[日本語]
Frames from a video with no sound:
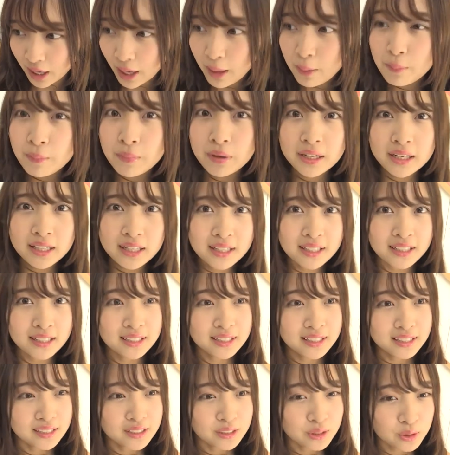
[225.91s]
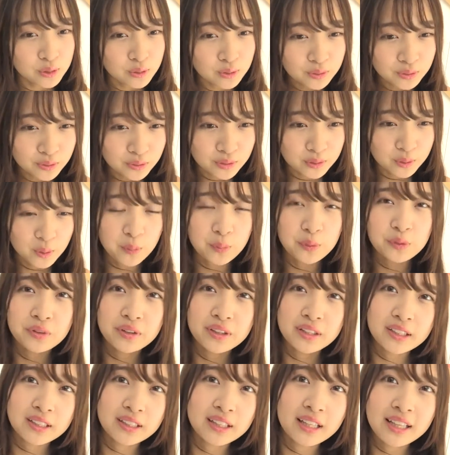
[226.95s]
あんまりすんごい飛び抜
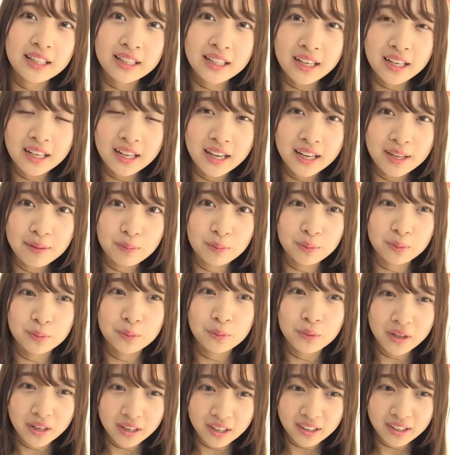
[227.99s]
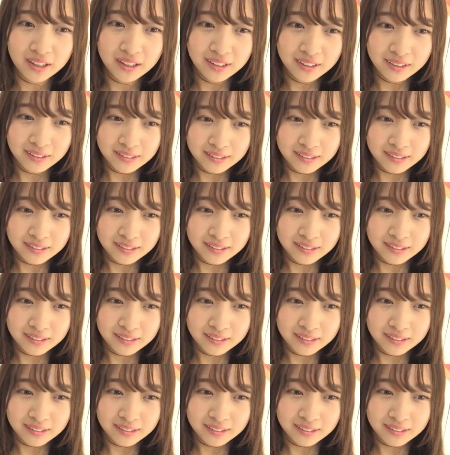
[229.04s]
けて高いものは